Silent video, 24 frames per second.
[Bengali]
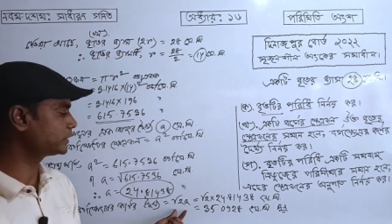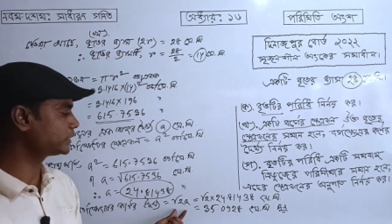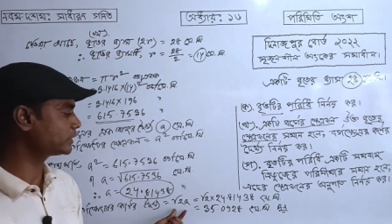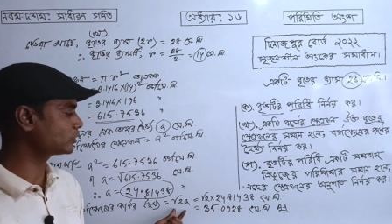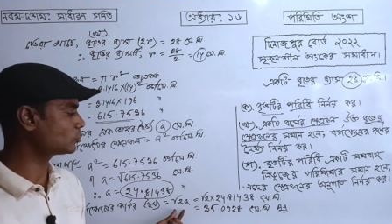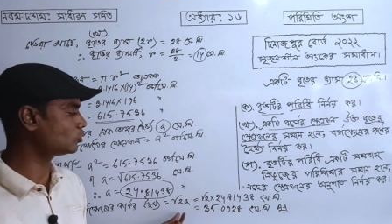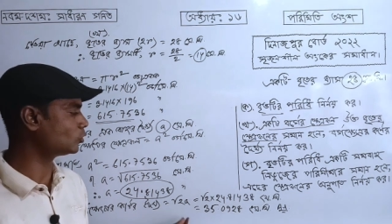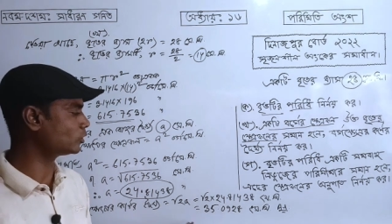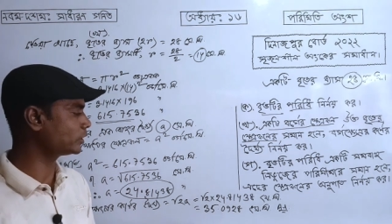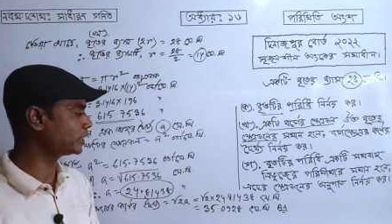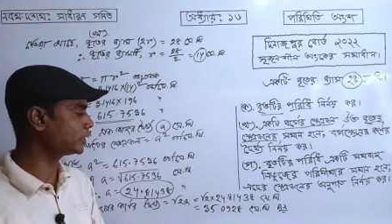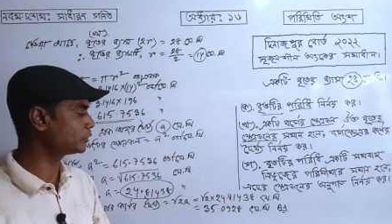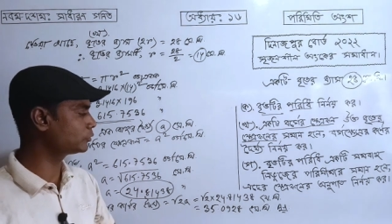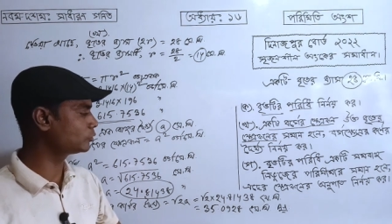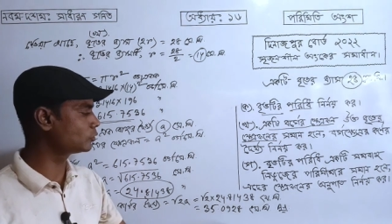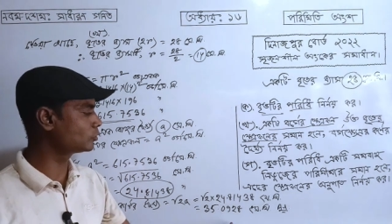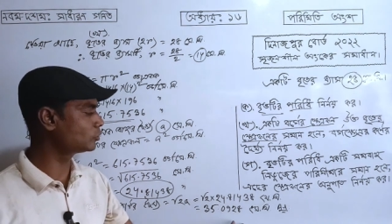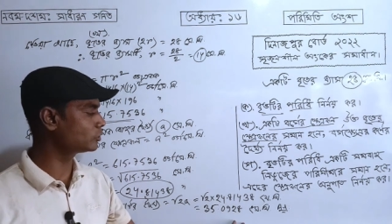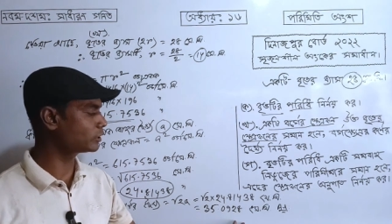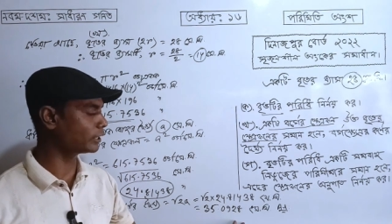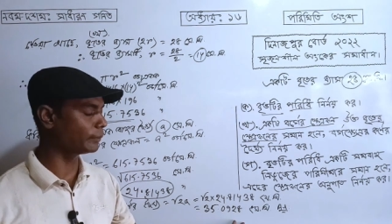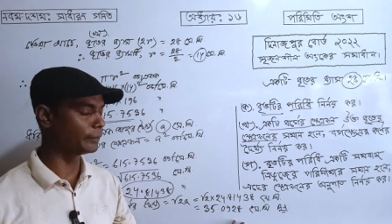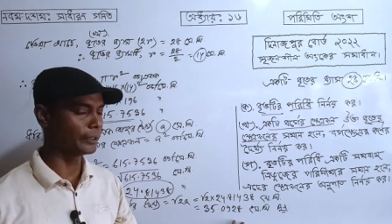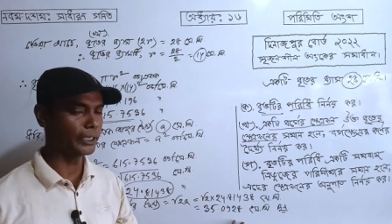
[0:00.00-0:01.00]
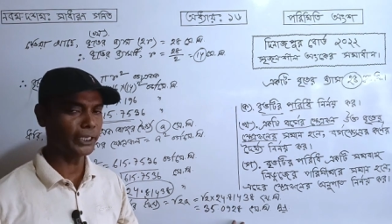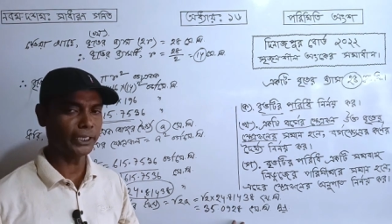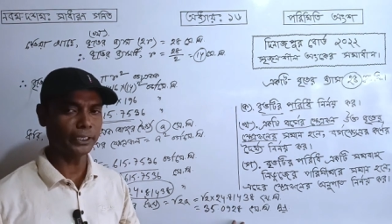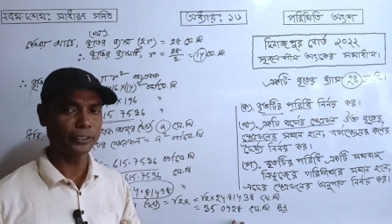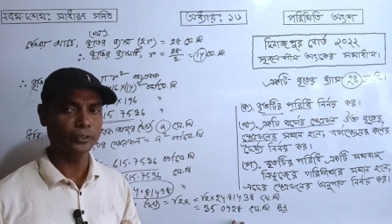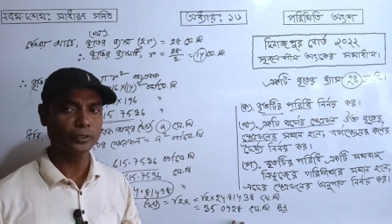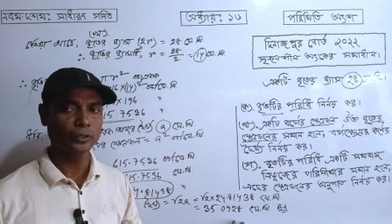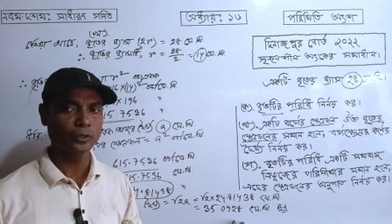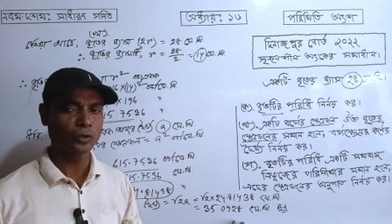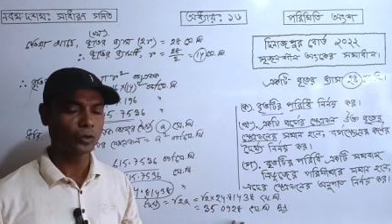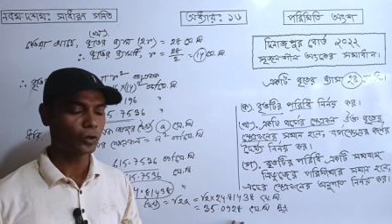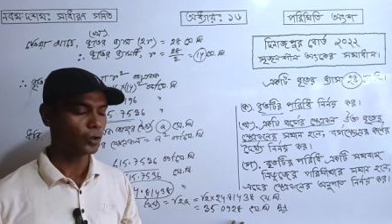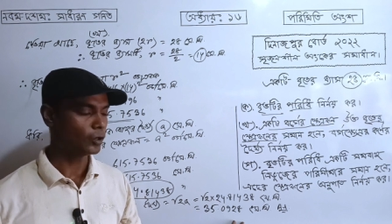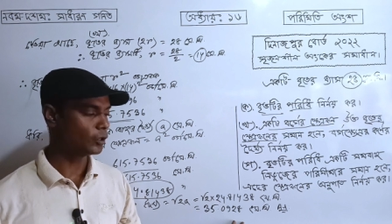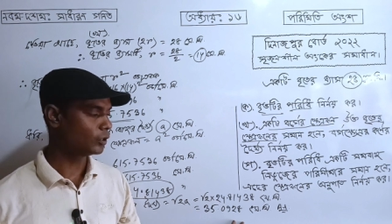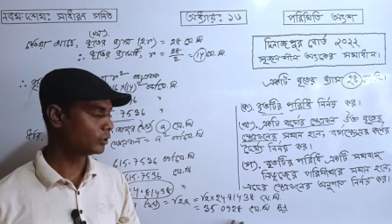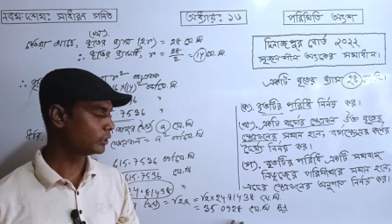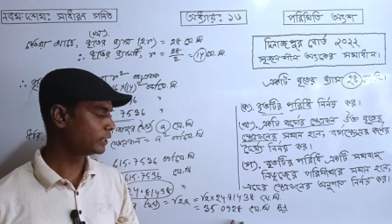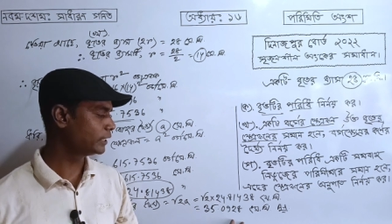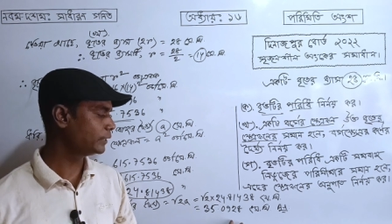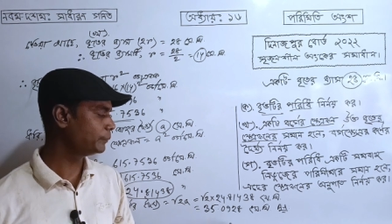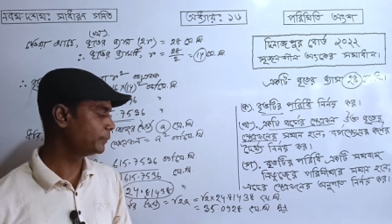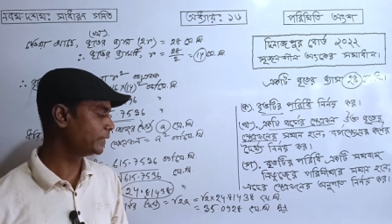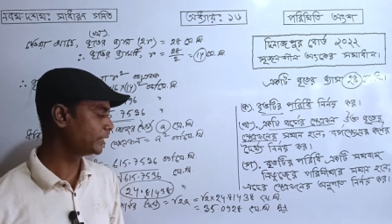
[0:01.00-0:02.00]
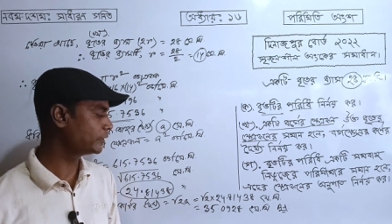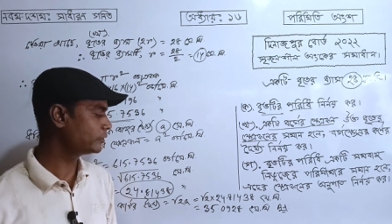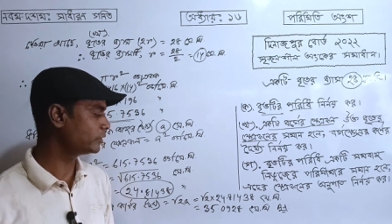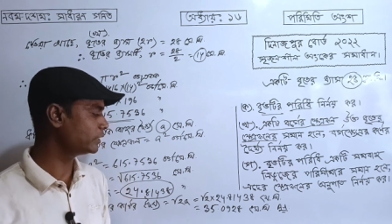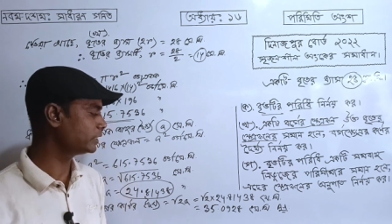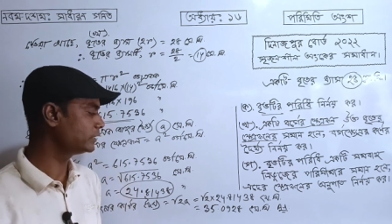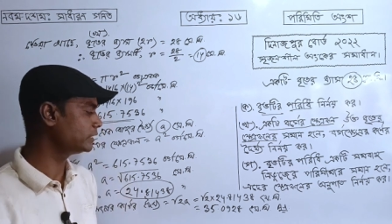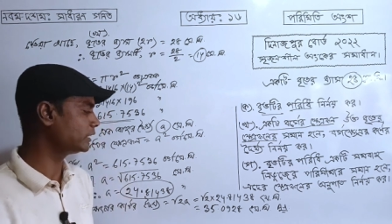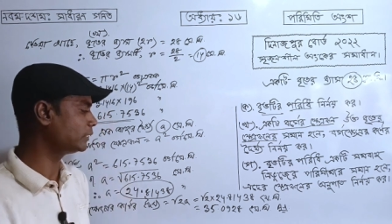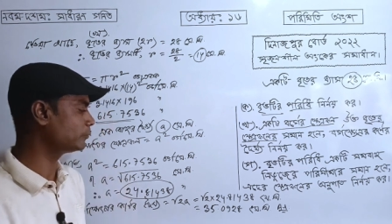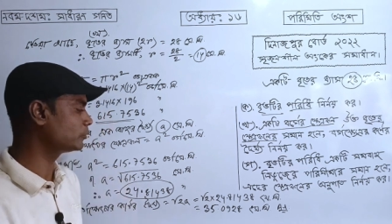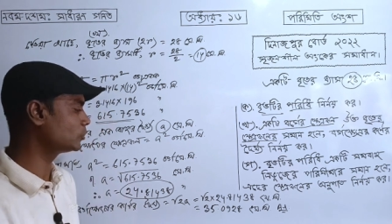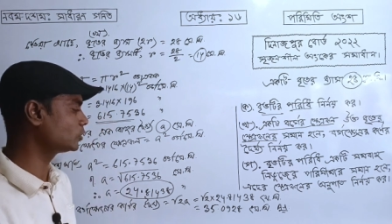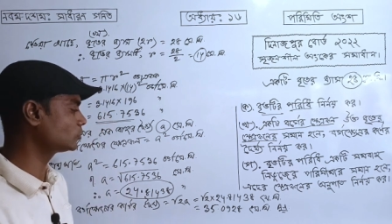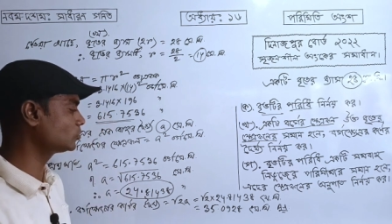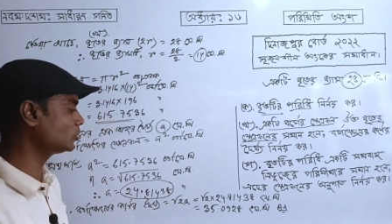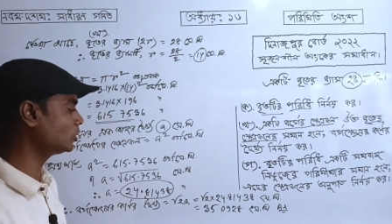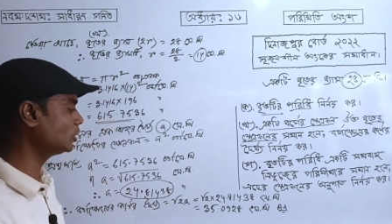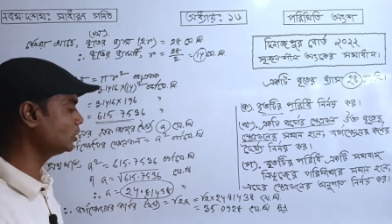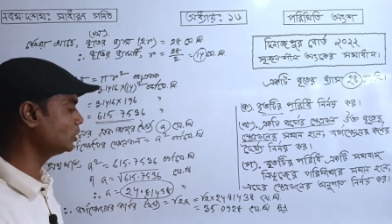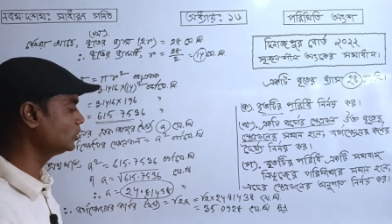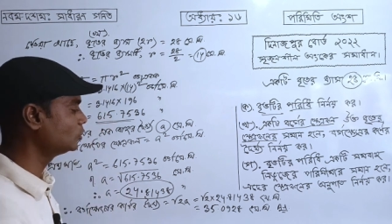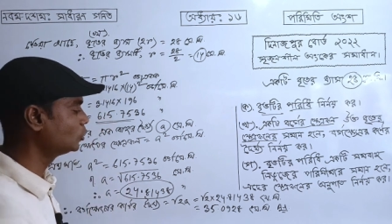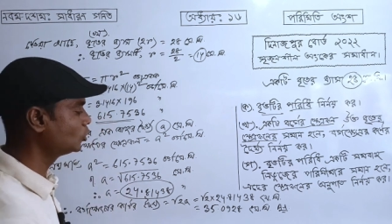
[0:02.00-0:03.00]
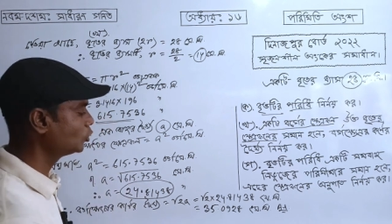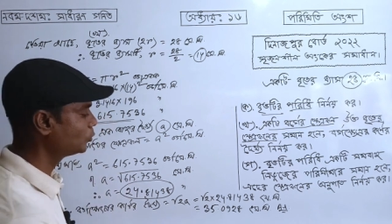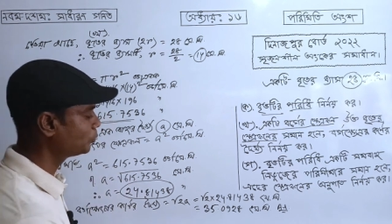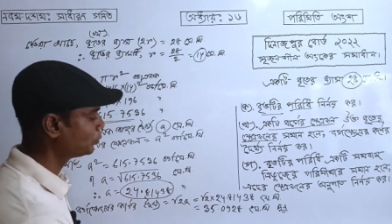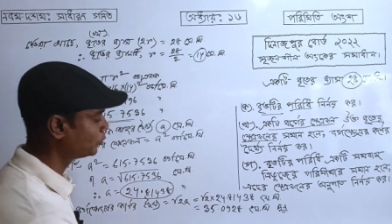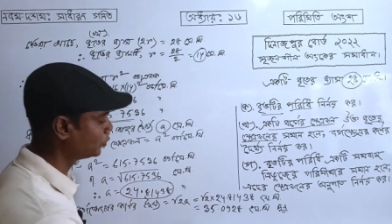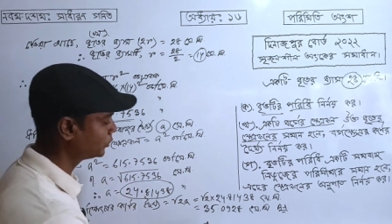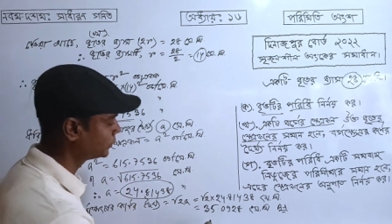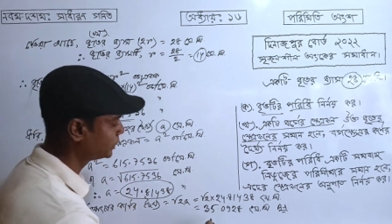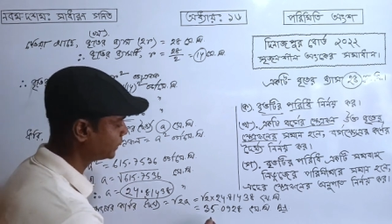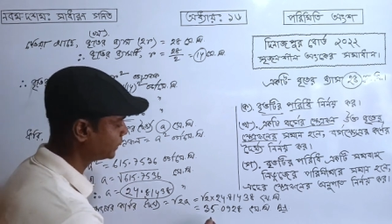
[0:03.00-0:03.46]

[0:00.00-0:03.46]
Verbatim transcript: কর্ণের দৈর্ঘ্যটা আমি অলরেডি বের করে দিলাম কত পঁয়ত্রিশ